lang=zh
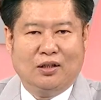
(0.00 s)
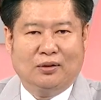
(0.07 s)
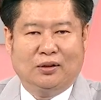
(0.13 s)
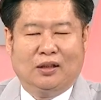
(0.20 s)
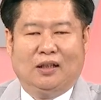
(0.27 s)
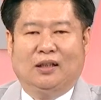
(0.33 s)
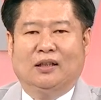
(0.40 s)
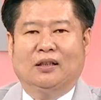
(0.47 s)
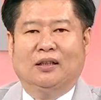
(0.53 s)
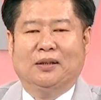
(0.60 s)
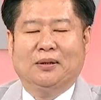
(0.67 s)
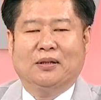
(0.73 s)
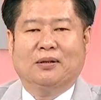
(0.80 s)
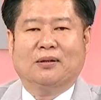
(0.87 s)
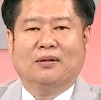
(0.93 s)
里有底了，
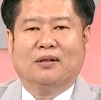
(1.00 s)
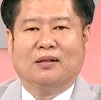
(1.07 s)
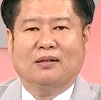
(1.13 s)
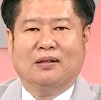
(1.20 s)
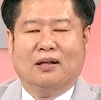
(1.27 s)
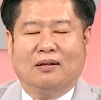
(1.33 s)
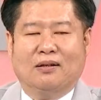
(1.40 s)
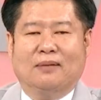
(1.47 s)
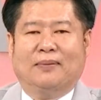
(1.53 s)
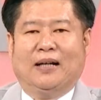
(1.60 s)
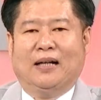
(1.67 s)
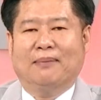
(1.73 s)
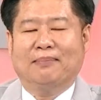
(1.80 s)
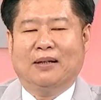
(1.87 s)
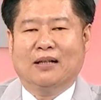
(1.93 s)
因为这是成交值
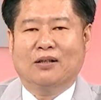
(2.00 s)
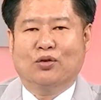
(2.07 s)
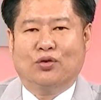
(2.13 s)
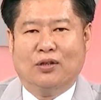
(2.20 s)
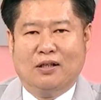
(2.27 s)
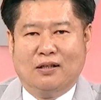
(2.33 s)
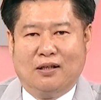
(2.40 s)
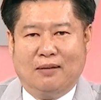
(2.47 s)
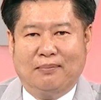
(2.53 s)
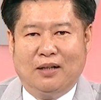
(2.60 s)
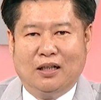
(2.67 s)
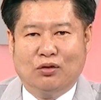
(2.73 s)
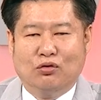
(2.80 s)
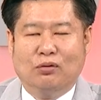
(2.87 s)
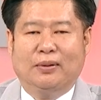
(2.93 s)
排行榜最前
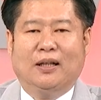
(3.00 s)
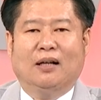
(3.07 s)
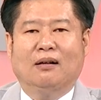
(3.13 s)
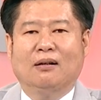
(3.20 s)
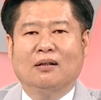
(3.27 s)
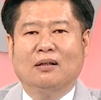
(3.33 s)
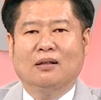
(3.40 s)
面的股票。